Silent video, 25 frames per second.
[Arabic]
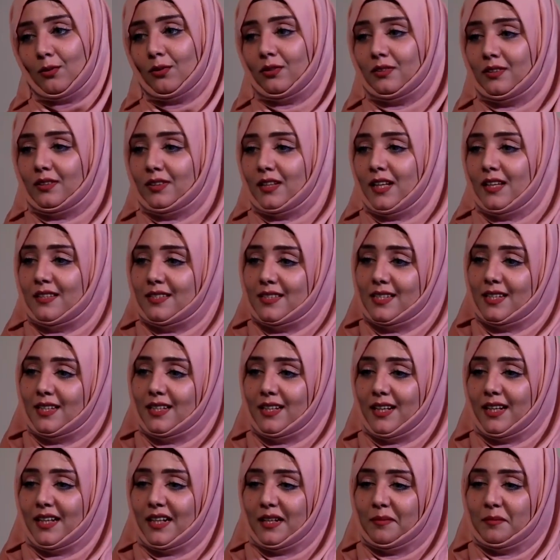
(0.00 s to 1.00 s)
وكنت
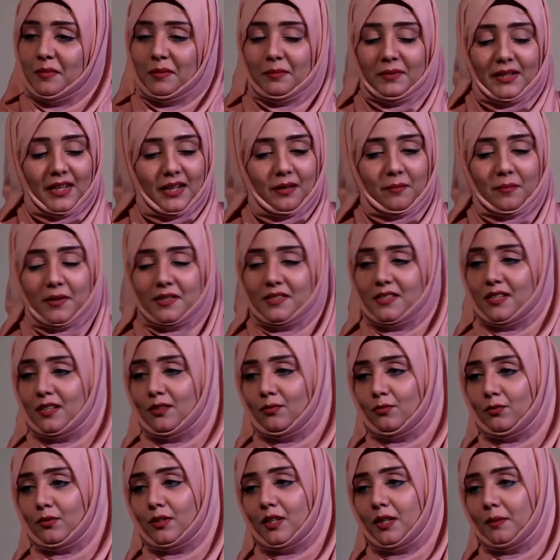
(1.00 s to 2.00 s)
تحصلي على مبلغ
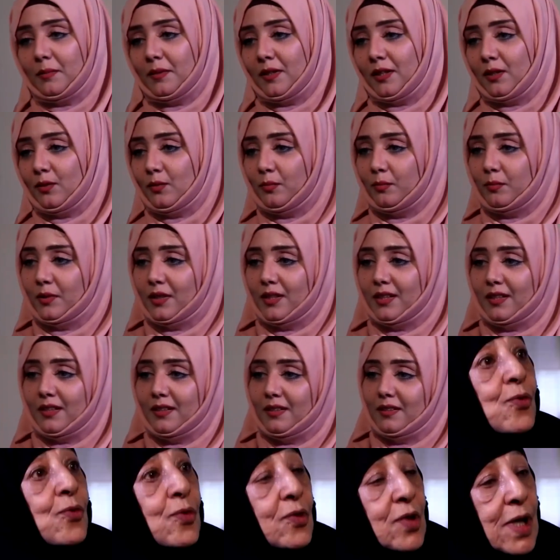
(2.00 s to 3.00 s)
بسيط وتجيبيه لامك
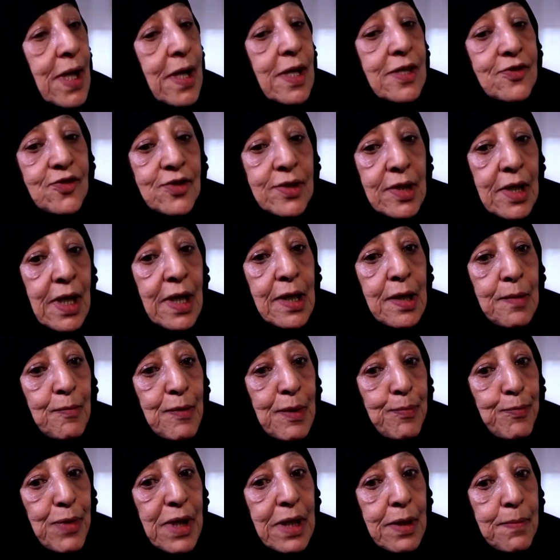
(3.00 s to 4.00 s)
كنت احصل على
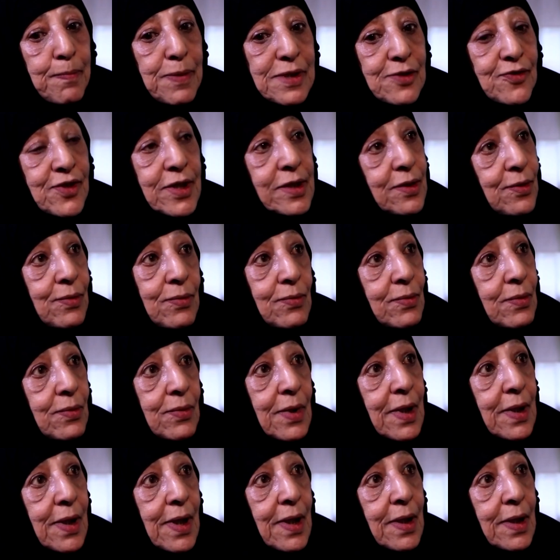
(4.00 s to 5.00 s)
مبلغ بسيط
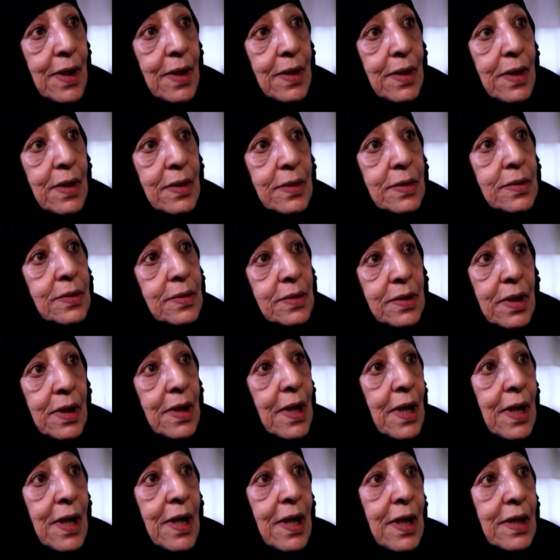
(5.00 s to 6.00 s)
و
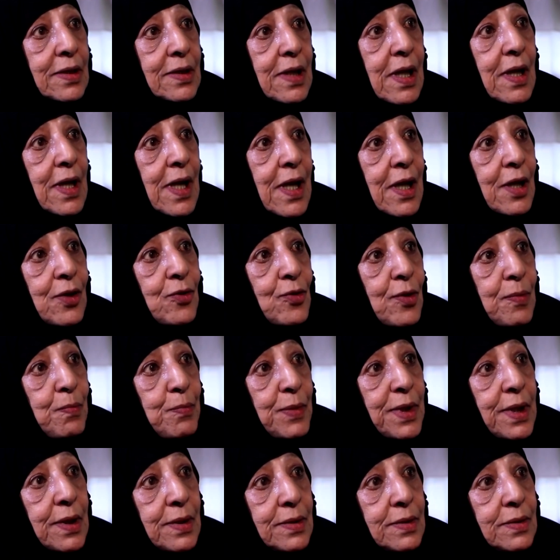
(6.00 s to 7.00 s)
عند
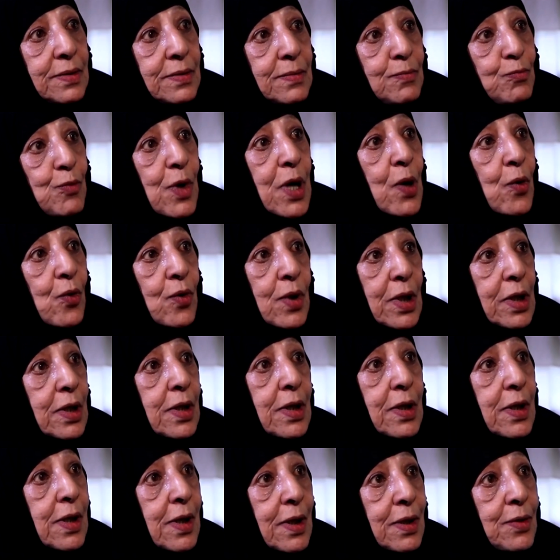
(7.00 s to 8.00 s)
امي ما وقع
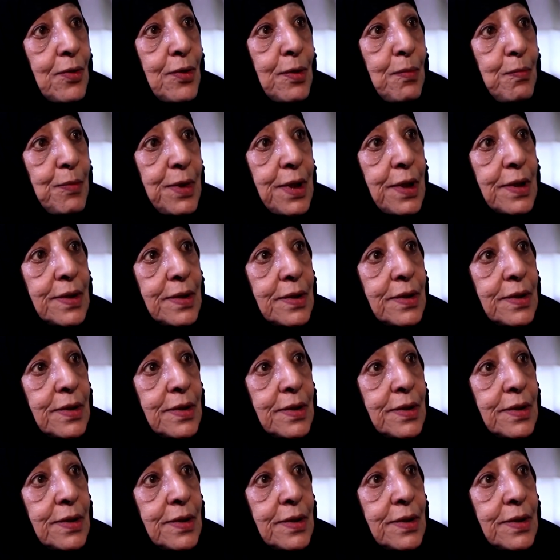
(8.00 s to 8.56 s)
لي الا عند امي